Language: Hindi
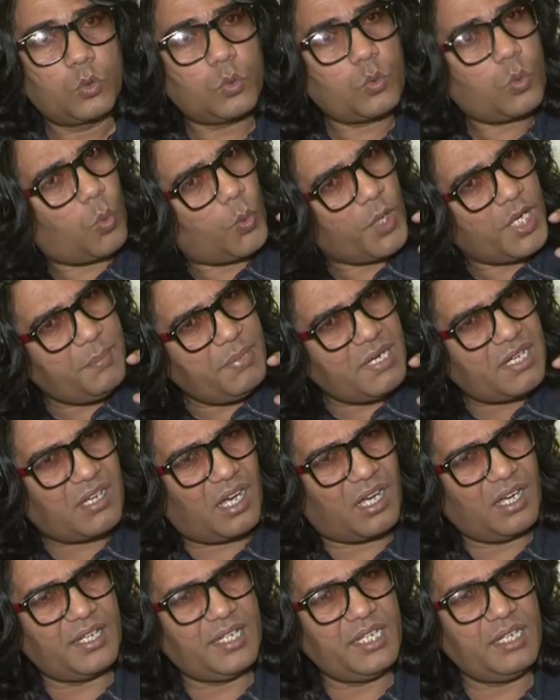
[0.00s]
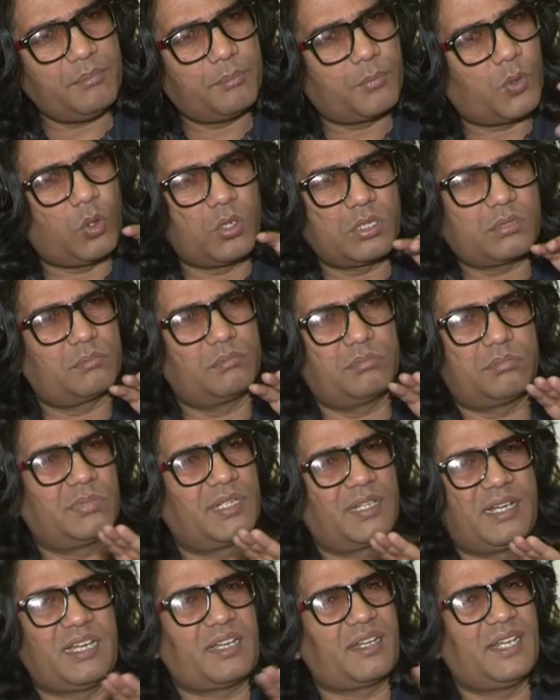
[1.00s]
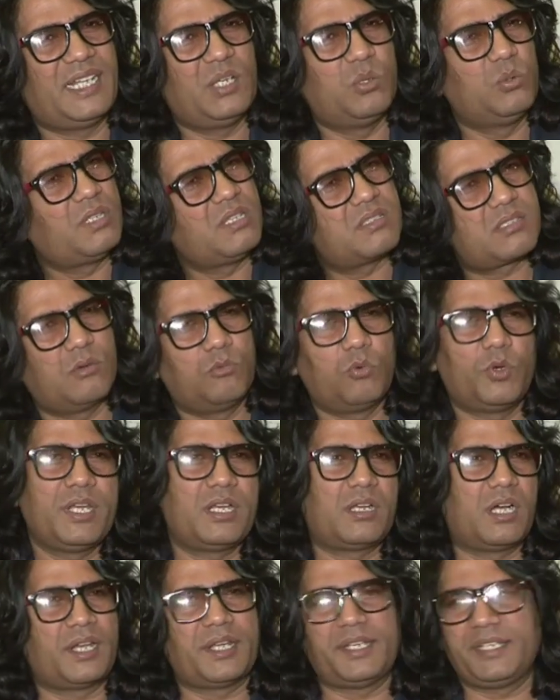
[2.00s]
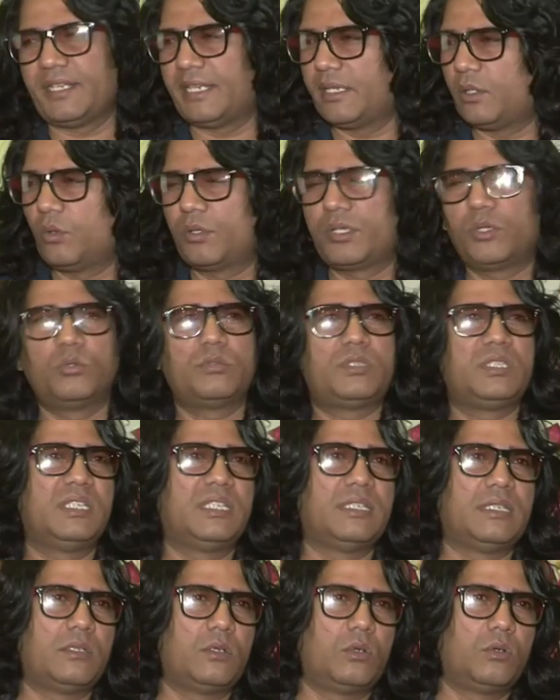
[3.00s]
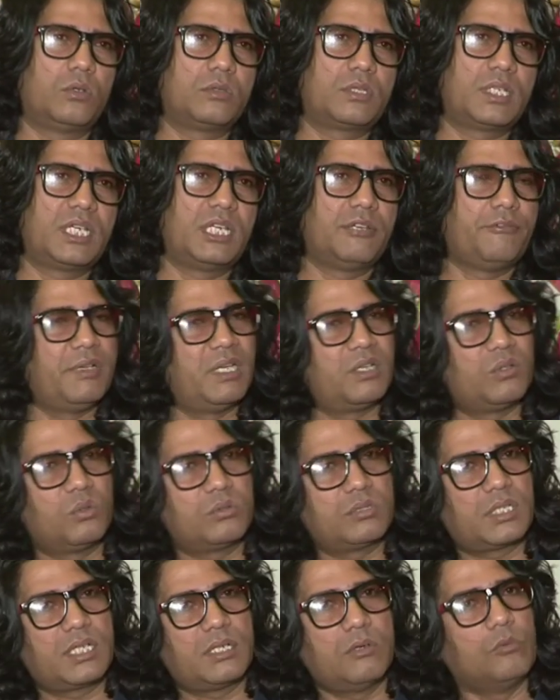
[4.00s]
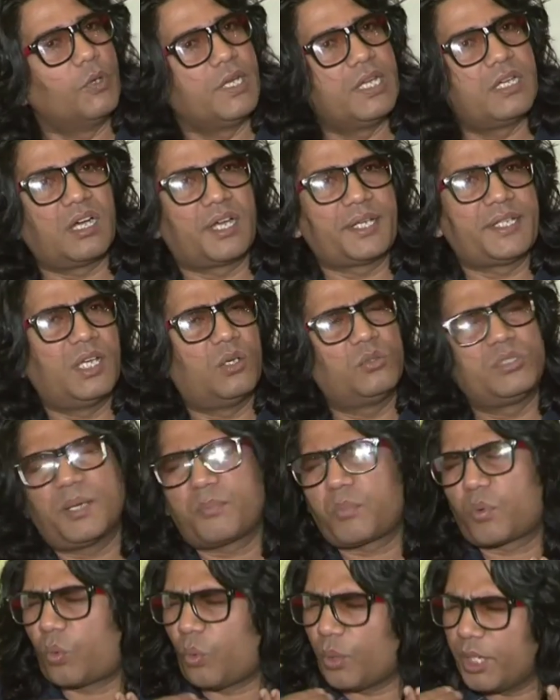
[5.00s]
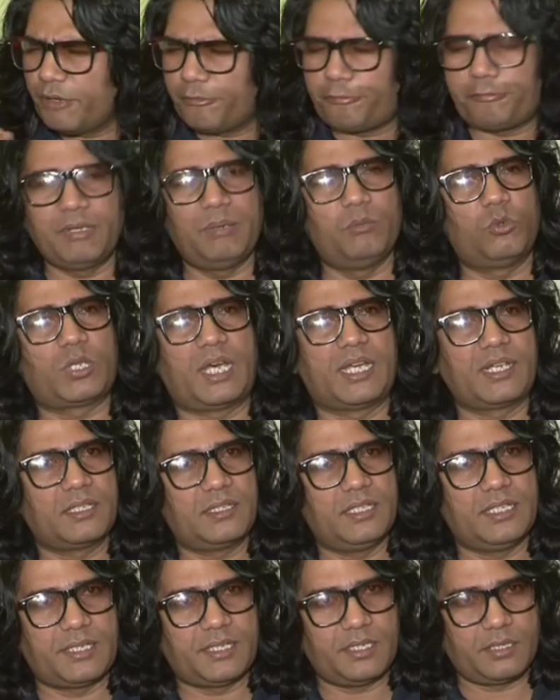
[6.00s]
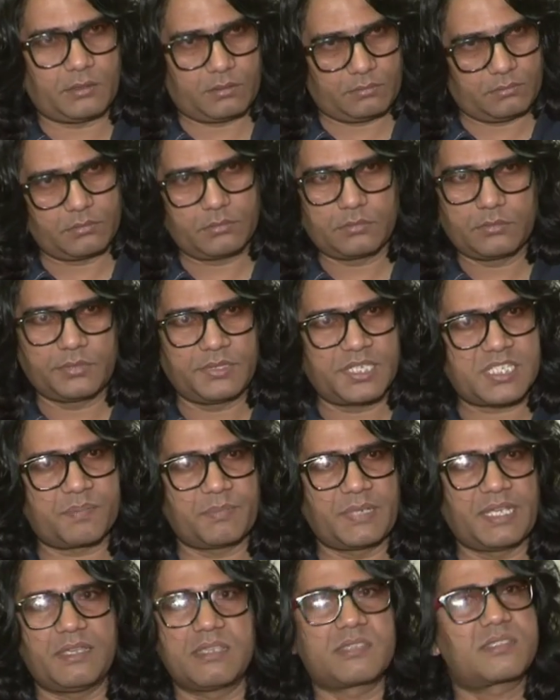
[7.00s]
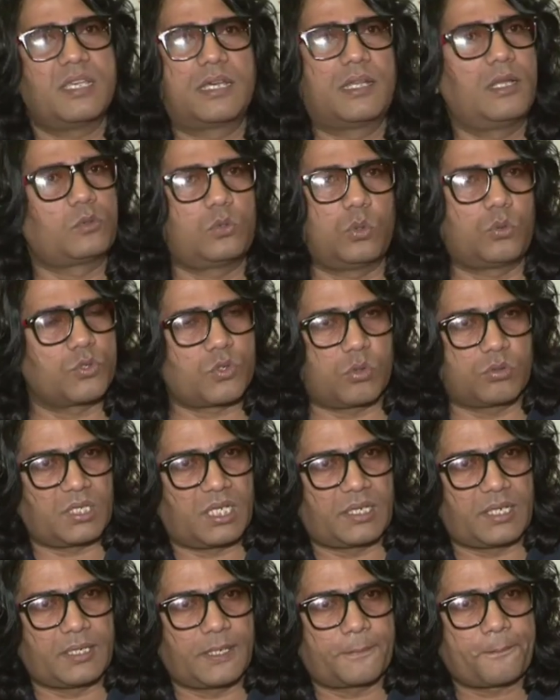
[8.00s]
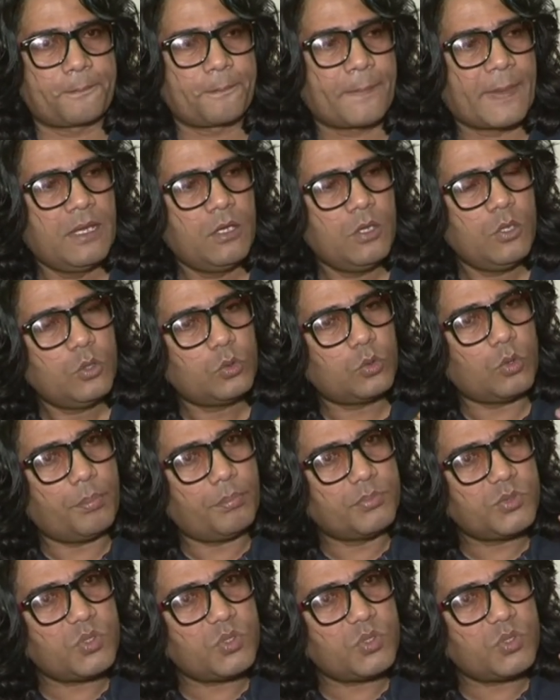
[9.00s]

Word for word: तो कोई भी कहानी बहुत ग्रेट नहीं होती सब वही कहानी है हीरोइन होती है हीरो होता है विलन होता है वही कहानियाँ होती है आप कोई फिल्म उठा के देखिए जिसमें इससे अलग तो कुछ होता नहीं है तो